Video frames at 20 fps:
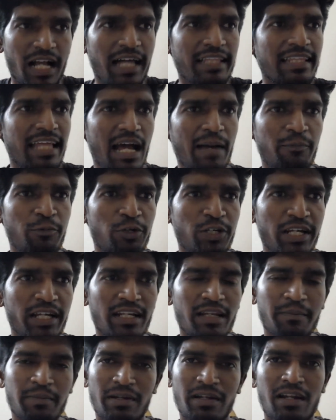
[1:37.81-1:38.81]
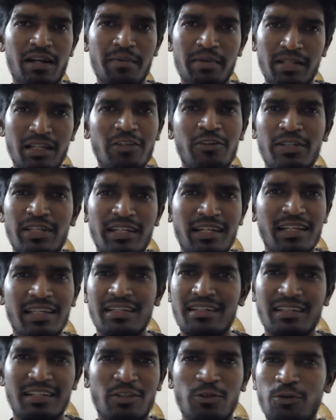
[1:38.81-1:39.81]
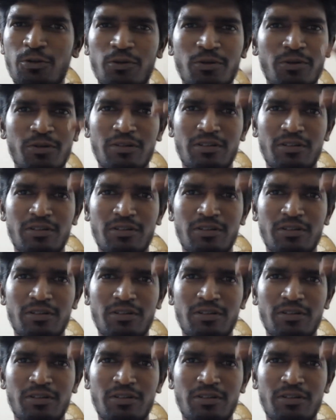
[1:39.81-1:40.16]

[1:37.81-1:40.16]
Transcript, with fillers: அந்த ஆப் வழியாக என்ன பண்ணலாம் அப்படின்னா யூ கேன் லைக் ஏதோ